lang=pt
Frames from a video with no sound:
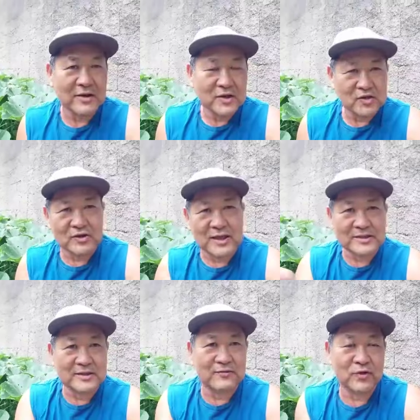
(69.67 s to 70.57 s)
só está
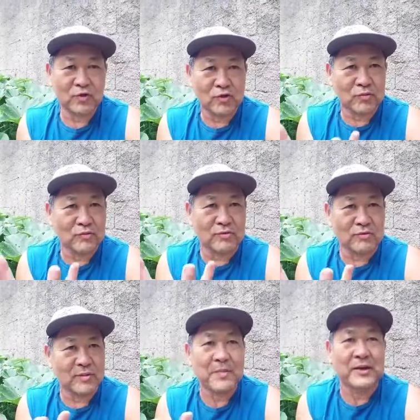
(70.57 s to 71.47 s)
servindo como
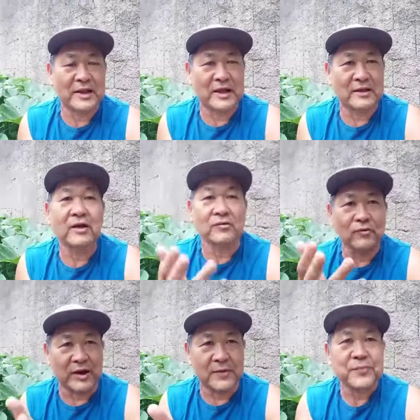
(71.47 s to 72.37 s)
uma panela. Não,
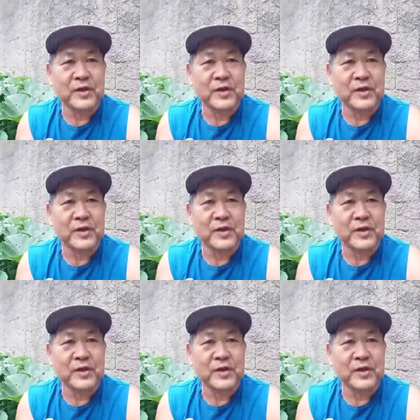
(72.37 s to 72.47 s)
não é.